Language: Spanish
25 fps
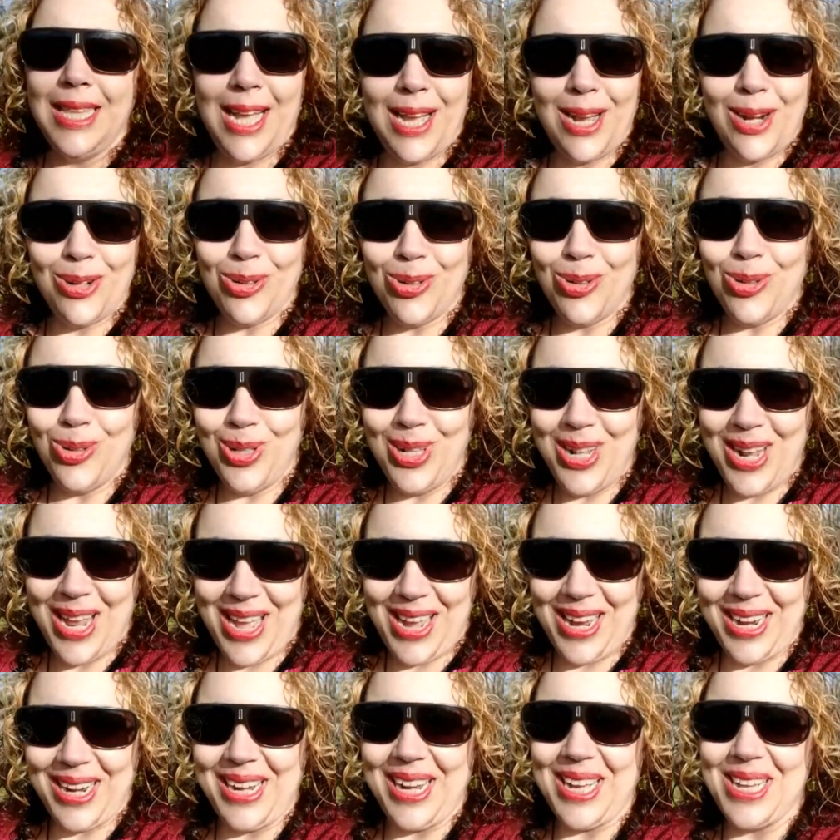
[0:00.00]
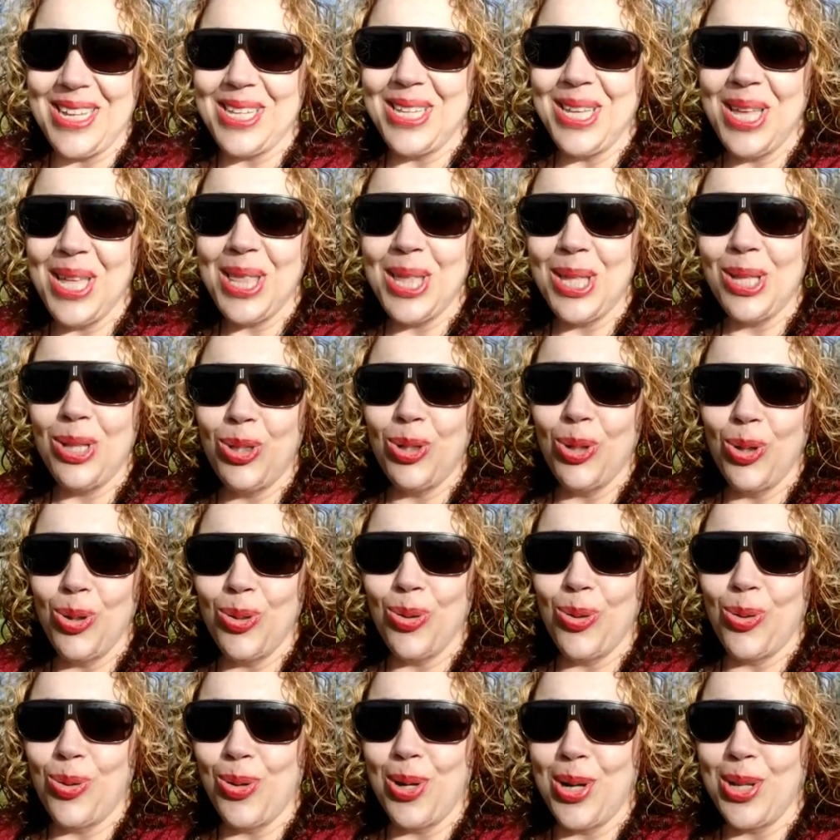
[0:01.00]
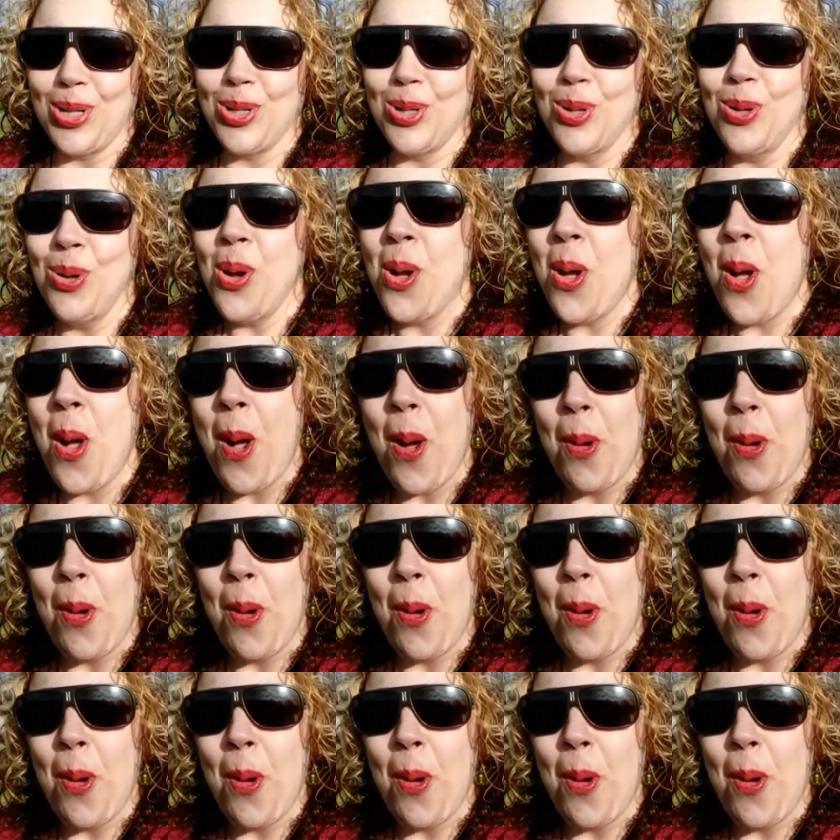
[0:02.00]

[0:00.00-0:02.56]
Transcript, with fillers: daros las gracias de todo corazón